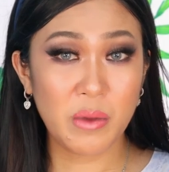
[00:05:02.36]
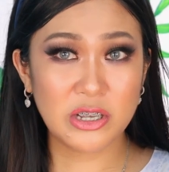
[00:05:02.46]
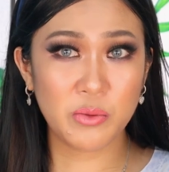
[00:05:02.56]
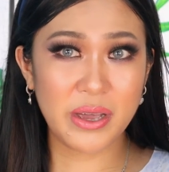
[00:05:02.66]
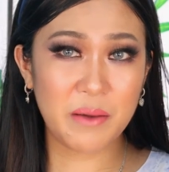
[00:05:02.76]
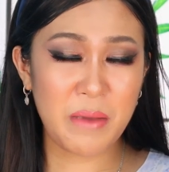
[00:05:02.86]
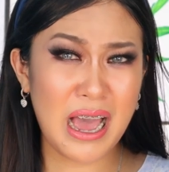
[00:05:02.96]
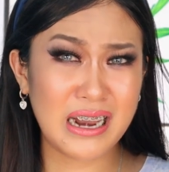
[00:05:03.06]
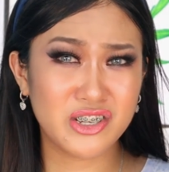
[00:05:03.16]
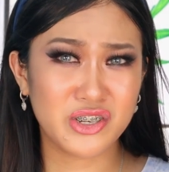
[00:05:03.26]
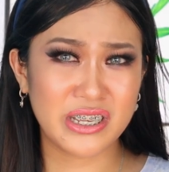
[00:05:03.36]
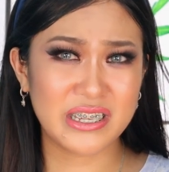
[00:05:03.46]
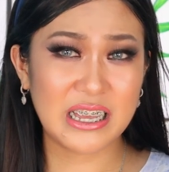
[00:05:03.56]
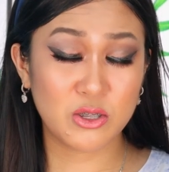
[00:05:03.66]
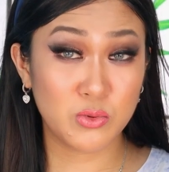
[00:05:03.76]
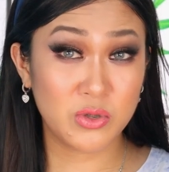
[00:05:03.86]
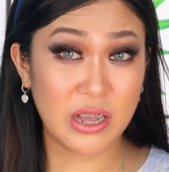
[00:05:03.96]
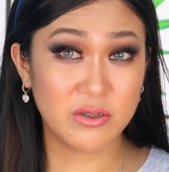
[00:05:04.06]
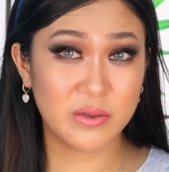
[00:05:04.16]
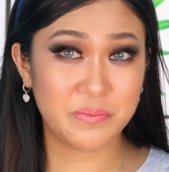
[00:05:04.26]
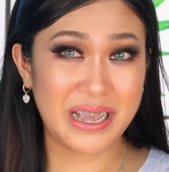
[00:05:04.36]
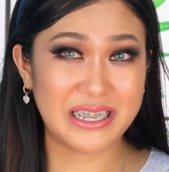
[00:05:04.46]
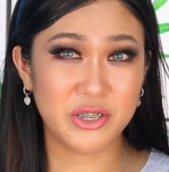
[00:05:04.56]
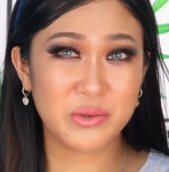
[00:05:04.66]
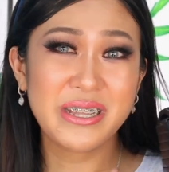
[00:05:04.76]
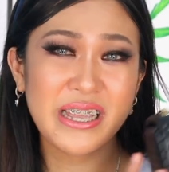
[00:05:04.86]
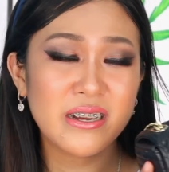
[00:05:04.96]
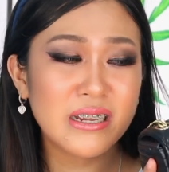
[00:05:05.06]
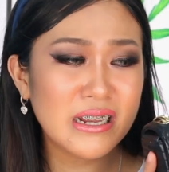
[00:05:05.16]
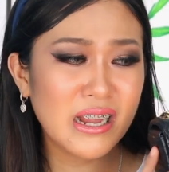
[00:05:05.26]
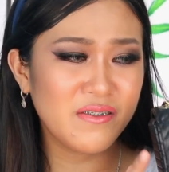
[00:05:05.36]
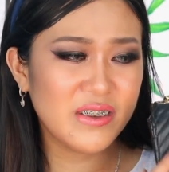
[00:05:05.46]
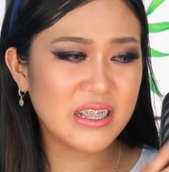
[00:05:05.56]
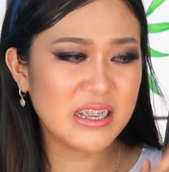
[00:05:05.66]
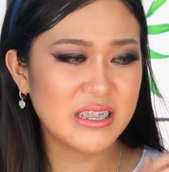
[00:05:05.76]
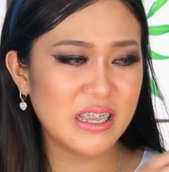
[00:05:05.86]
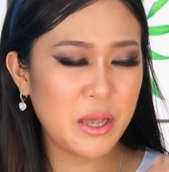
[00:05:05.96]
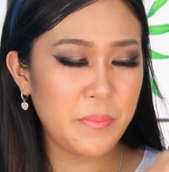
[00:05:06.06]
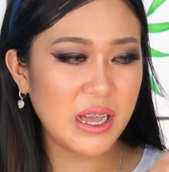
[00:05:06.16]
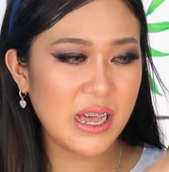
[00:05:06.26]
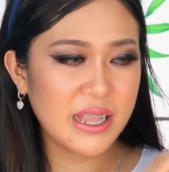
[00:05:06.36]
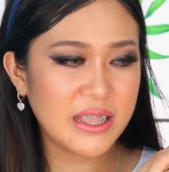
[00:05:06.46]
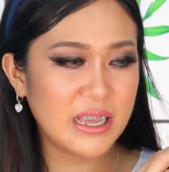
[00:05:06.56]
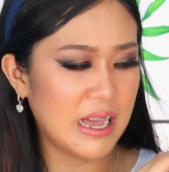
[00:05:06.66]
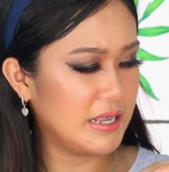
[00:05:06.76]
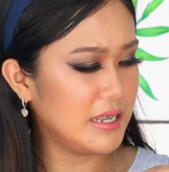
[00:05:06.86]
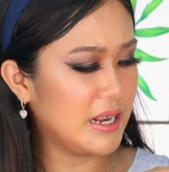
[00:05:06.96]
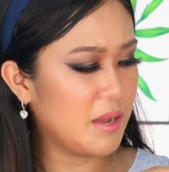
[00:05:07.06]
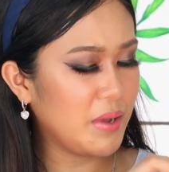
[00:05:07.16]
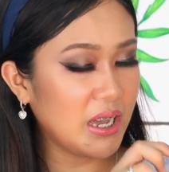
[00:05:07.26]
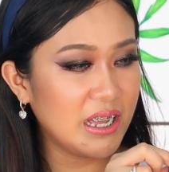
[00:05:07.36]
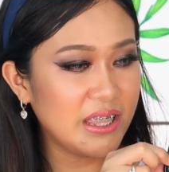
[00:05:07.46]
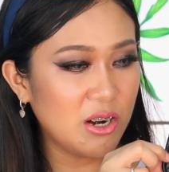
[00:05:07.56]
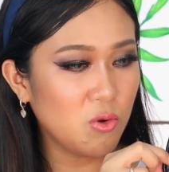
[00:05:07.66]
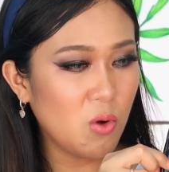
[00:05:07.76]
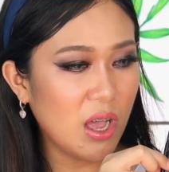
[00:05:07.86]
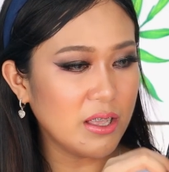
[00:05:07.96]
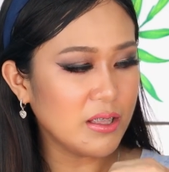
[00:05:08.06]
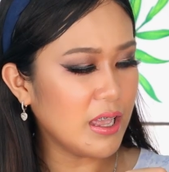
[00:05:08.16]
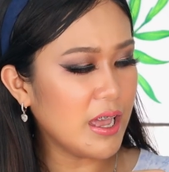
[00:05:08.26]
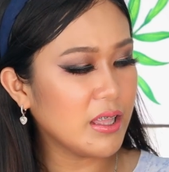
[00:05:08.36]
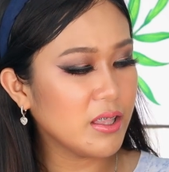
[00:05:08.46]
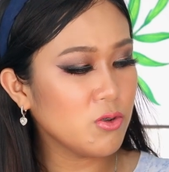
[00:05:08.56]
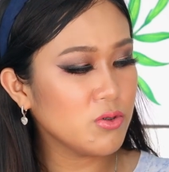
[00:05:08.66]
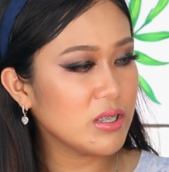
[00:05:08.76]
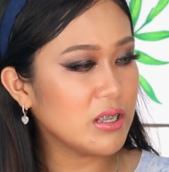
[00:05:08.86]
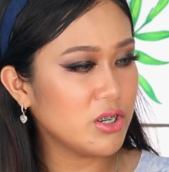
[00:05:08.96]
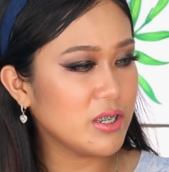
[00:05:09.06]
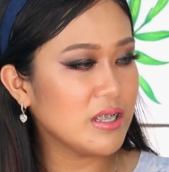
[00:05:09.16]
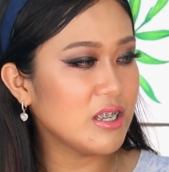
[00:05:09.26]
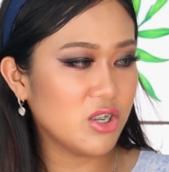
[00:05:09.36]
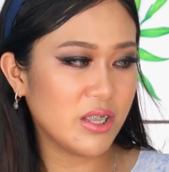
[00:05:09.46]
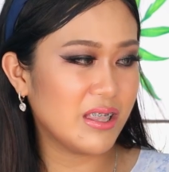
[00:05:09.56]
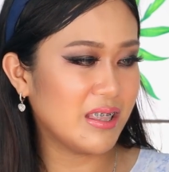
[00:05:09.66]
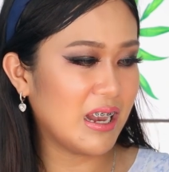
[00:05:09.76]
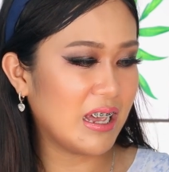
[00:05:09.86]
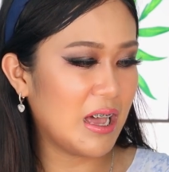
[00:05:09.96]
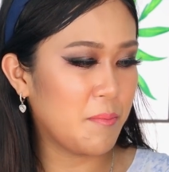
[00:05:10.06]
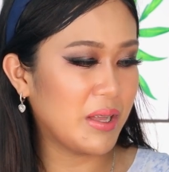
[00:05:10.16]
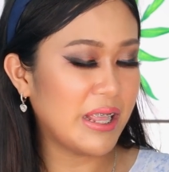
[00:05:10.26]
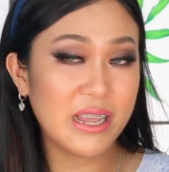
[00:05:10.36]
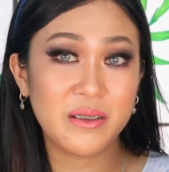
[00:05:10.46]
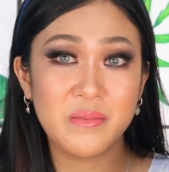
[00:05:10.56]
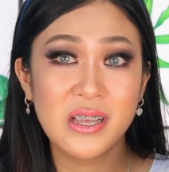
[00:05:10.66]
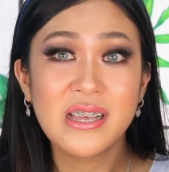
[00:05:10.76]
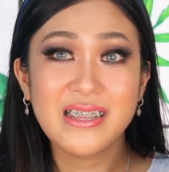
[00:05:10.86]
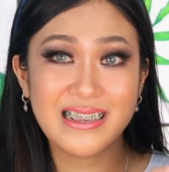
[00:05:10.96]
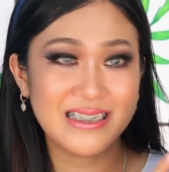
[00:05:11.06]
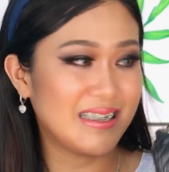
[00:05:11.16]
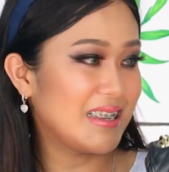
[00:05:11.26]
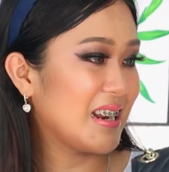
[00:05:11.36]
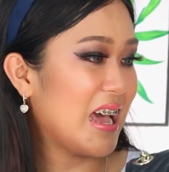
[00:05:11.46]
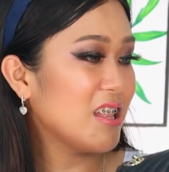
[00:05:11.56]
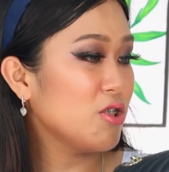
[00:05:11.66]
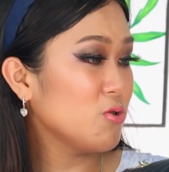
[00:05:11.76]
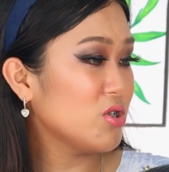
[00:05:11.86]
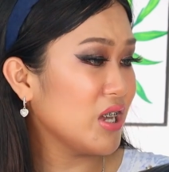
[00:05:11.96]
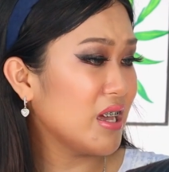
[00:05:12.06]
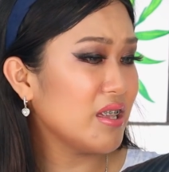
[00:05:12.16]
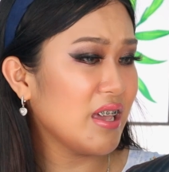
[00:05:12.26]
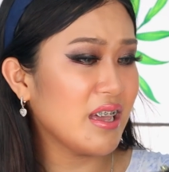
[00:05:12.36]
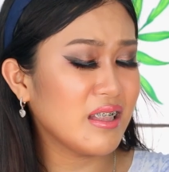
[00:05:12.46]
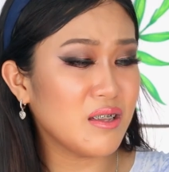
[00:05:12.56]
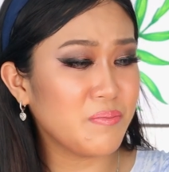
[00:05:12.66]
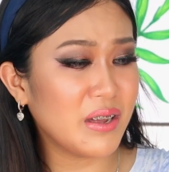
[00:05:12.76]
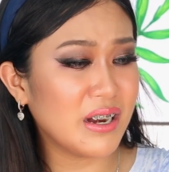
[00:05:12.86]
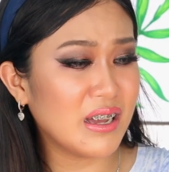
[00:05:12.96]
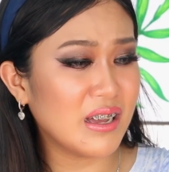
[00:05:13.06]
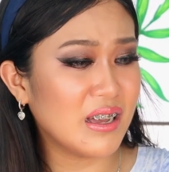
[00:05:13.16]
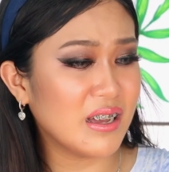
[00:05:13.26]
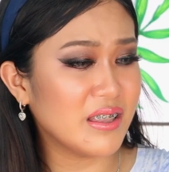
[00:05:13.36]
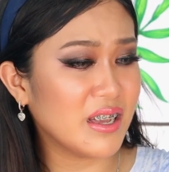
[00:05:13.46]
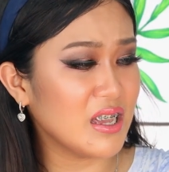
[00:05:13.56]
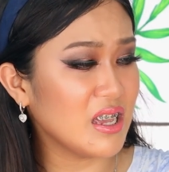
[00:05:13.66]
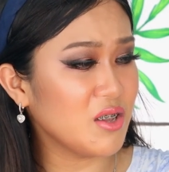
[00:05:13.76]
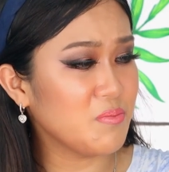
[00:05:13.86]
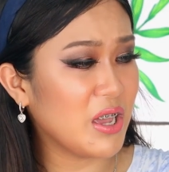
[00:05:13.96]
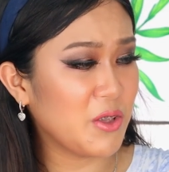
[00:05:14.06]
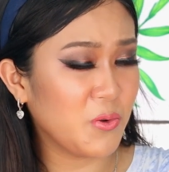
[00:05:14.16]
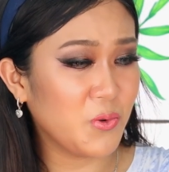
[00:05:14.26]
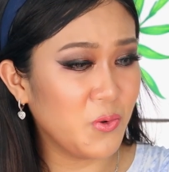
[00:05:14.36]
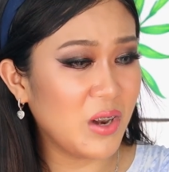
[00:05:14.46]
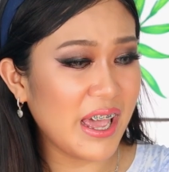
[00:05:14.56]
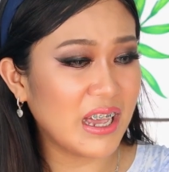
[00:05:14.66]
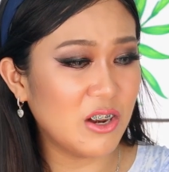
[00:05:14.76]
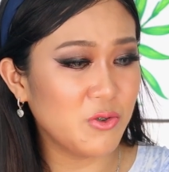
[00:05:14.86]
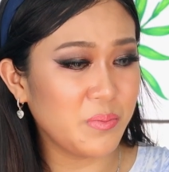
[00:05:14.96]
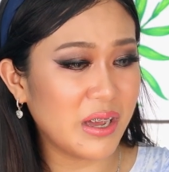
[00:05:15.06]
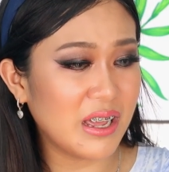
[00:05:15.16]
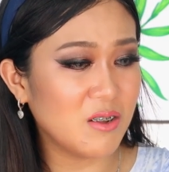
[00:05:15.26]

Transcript: So, medyo may kamahalan siya. It's like 2,000 pesos. But I really love it kasi napakatigas and napakaganda ng quality. And itong stitches, hindi siya talaga madaling nasisira. And yung chain niya, hindi pa na nag-iiba yung kulay. Ganun pa